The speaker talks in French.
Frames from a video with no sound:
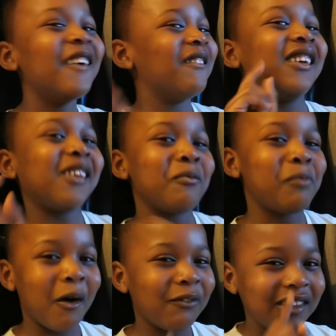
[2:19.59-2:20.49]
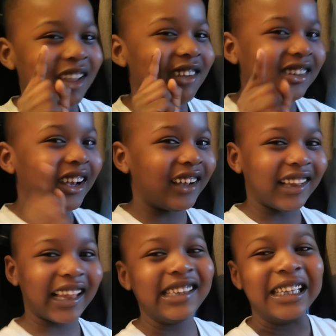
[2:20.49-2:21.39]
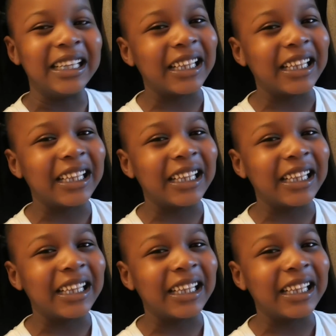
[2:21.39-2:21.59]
mais j'ai pas envie de dire ici.